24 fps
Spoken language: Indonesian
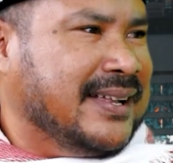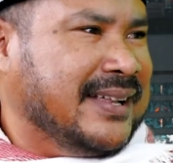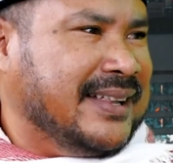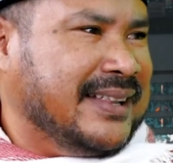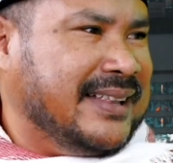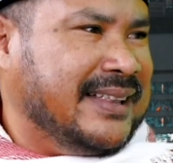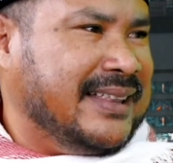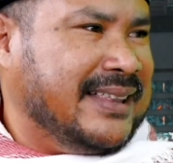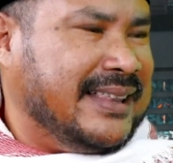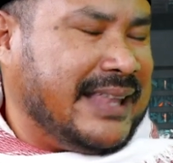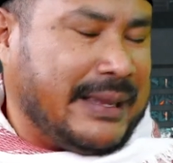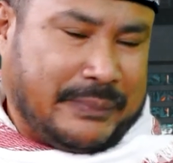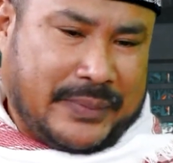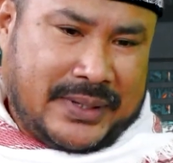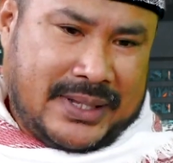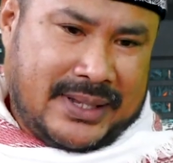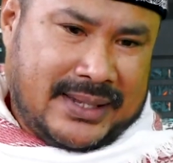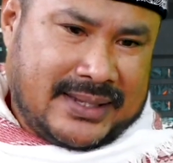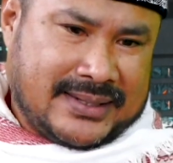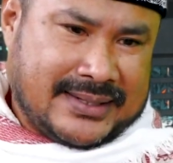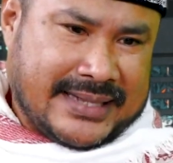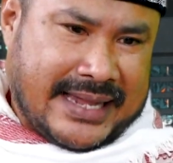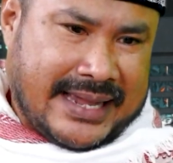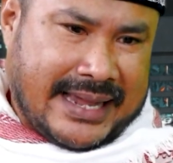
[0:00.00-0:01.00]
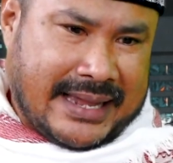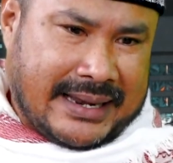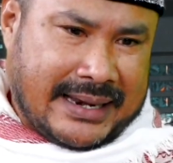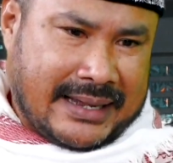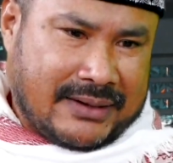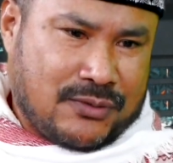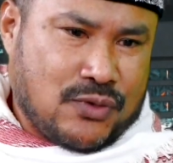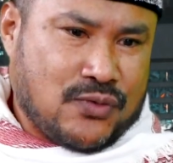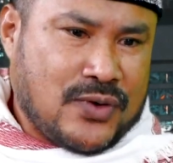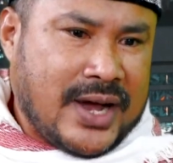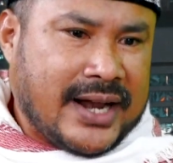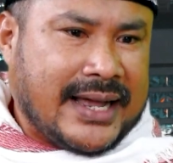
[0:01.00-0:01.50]
Nah. Tapi saya
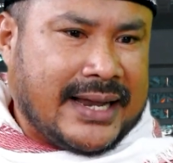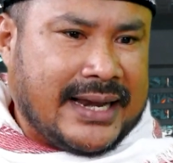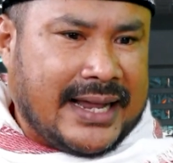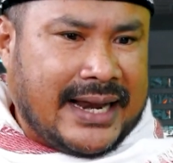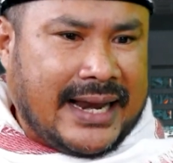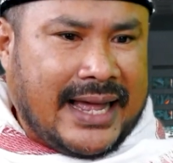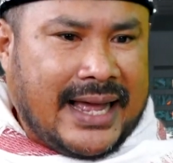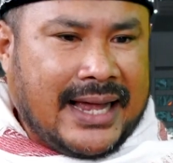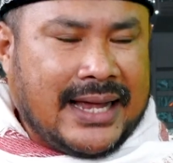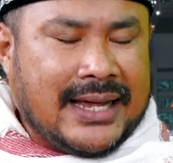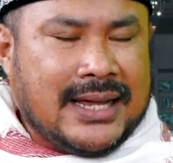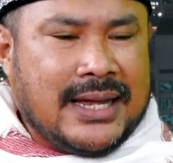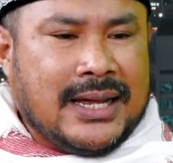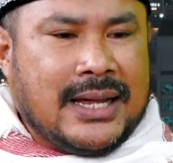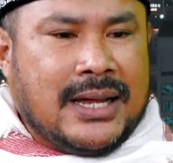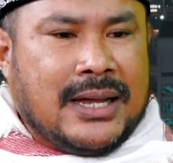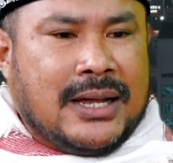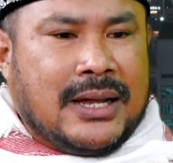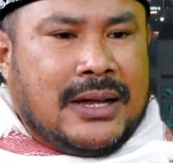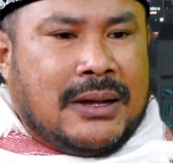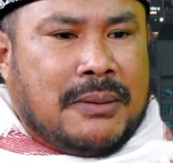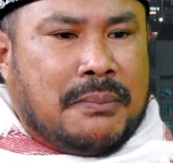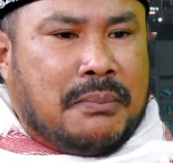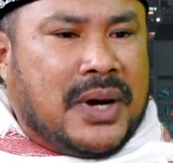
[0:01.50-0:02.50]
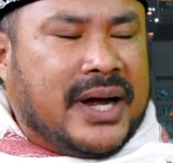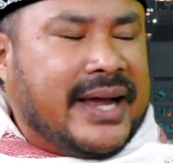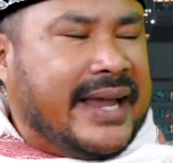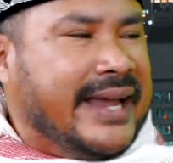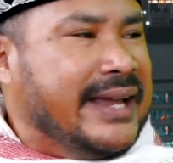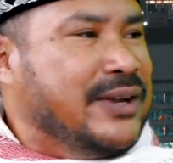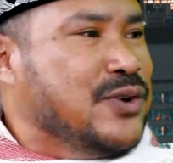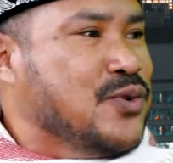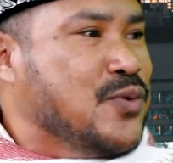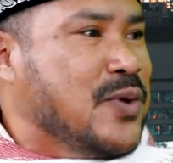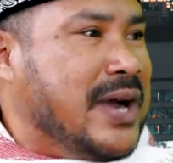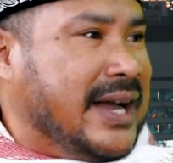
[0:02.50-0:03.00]
lakukan adalah
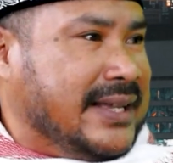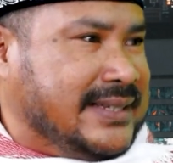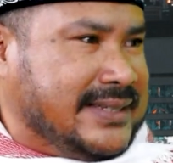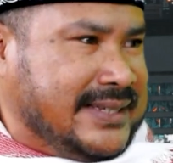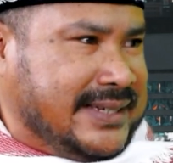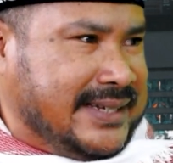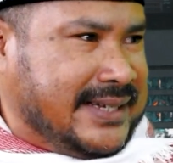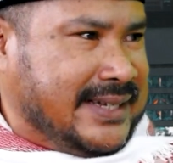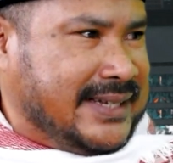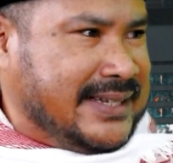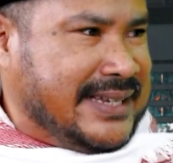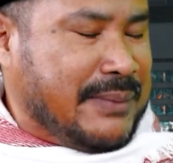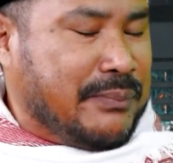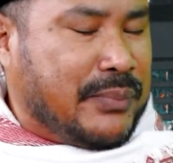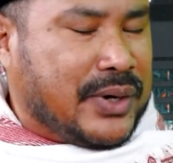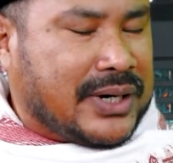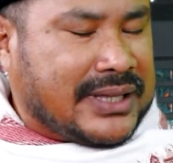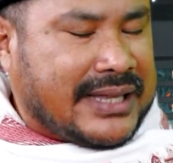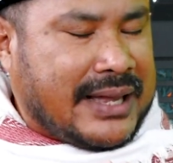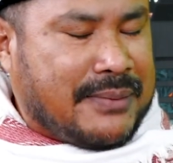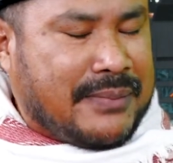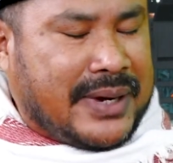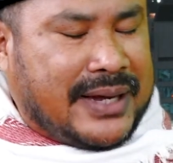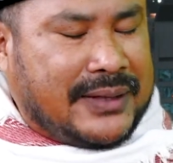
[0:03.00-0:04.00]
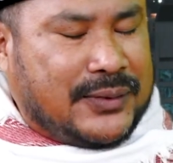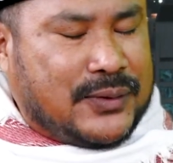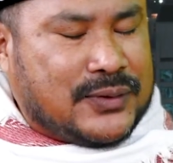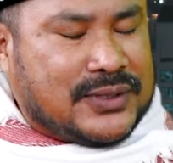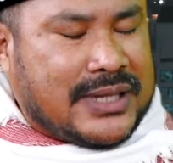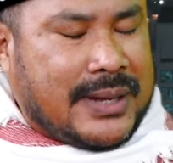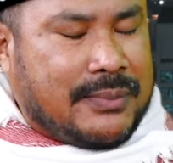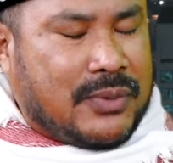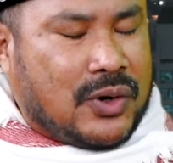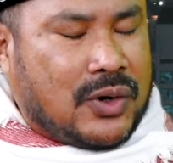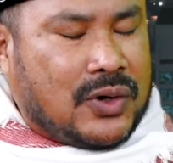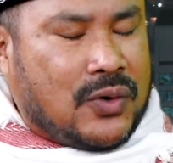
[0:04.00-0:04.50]
mengedukasi. Yang pertama itu
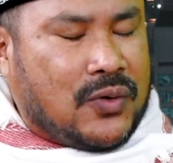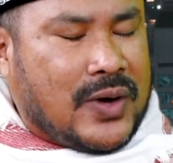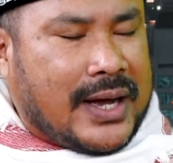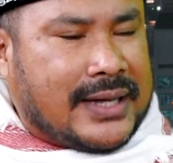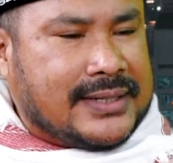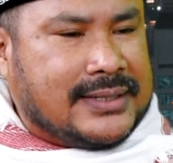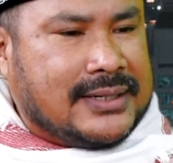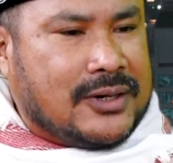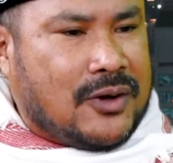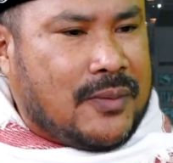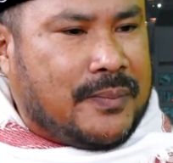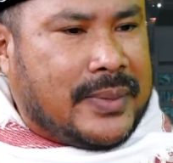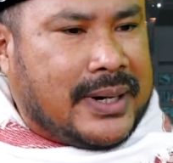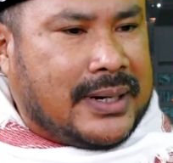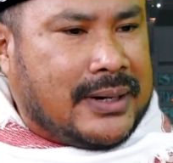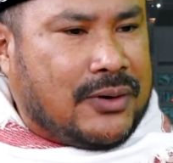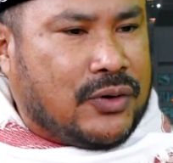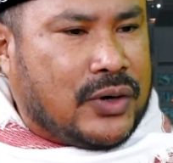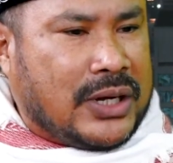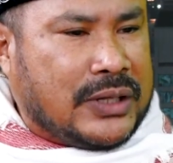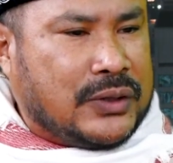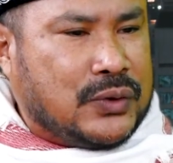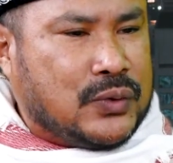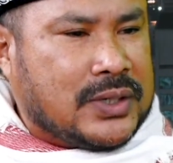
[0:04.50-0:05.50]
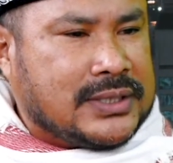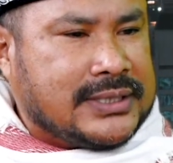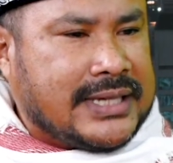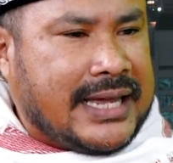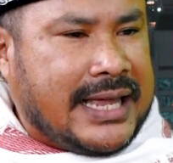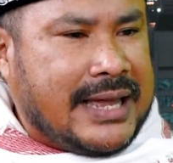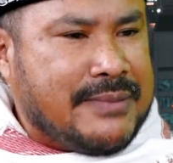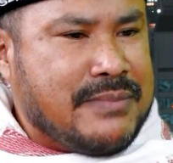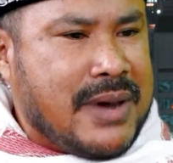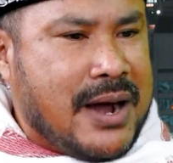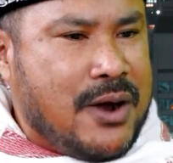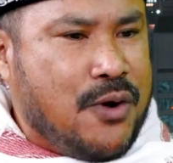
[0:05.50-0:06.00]
saya mengedukasi kepada orang tua
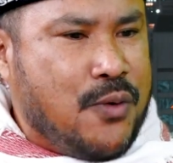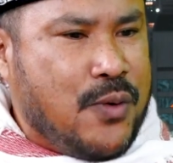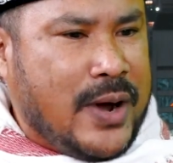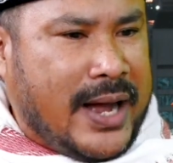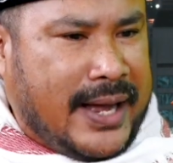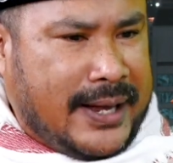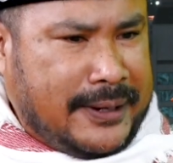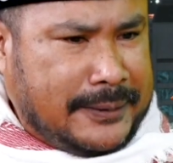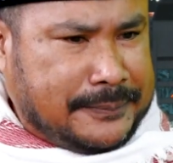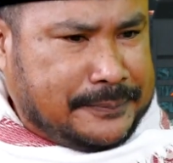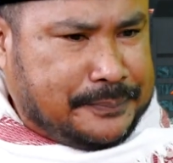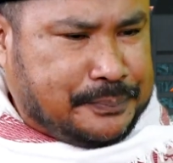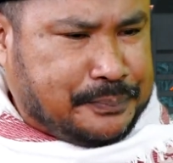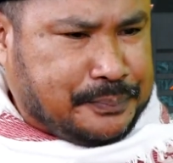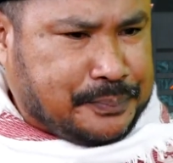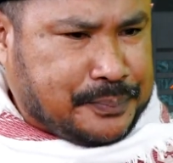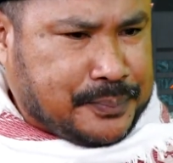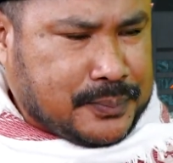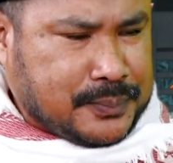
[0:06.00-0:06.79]
saya bahwa